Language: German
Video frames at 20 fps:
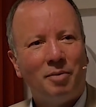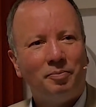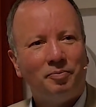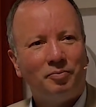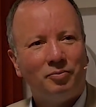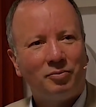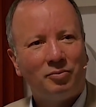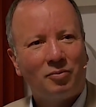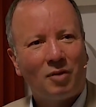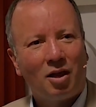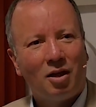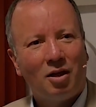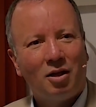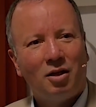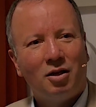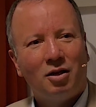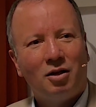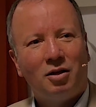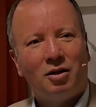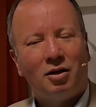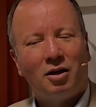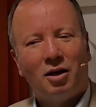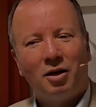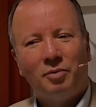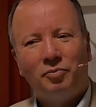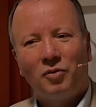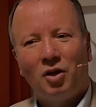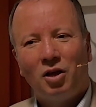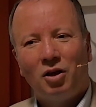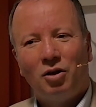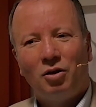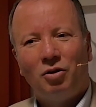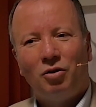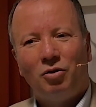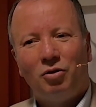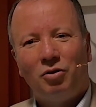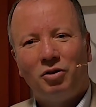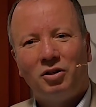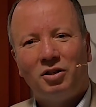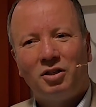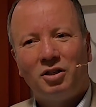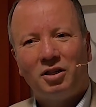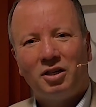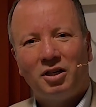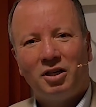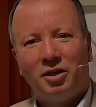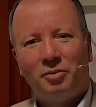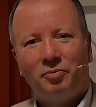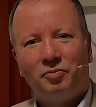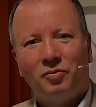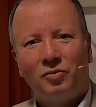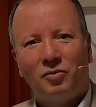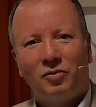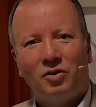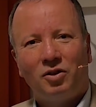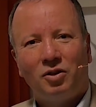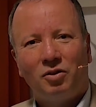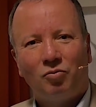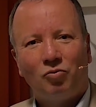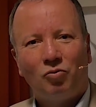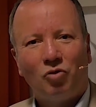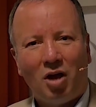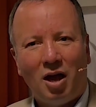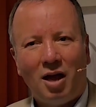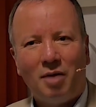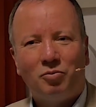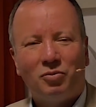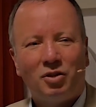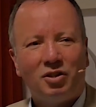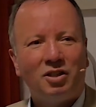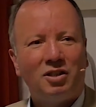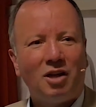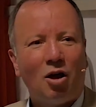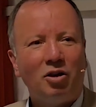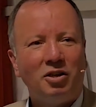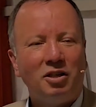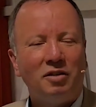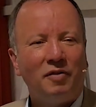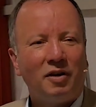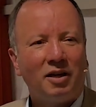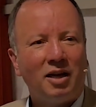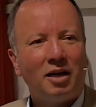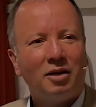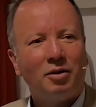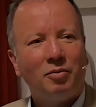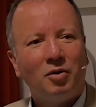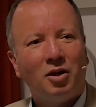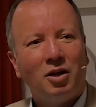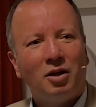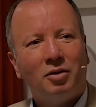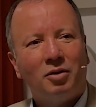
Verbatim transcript: Okay. Ja, und ähm, ja, also das ist auch nicht verkehrt. Nicht,